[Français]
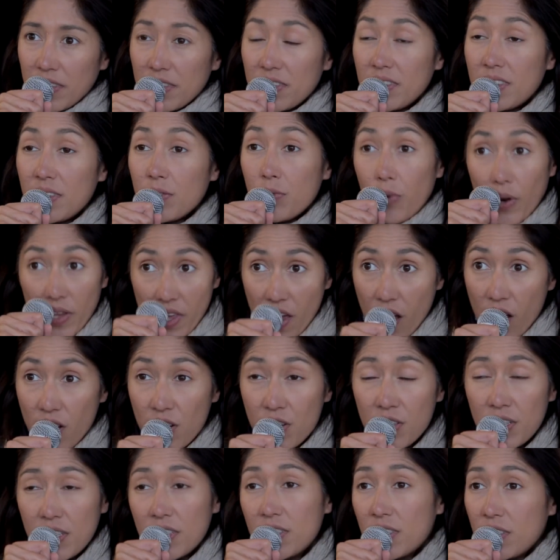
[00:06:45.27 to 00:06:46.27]
qui
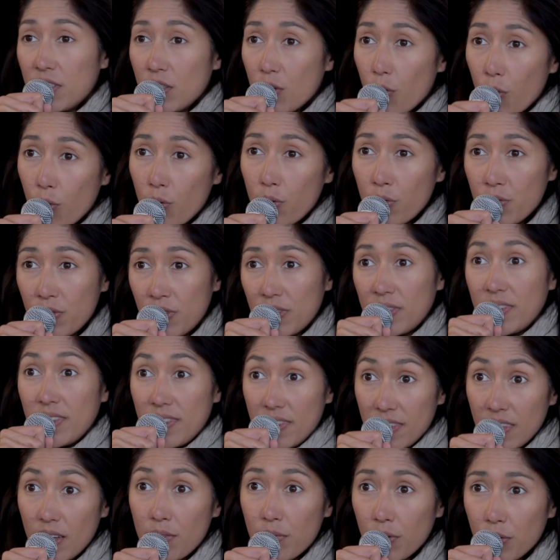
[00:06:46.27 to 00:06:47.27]
voyagent et qui osent et
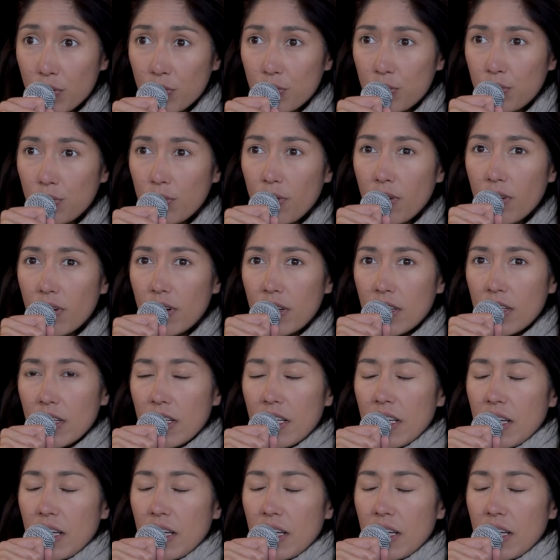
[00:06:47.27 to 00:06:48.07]
qui s'aventurent.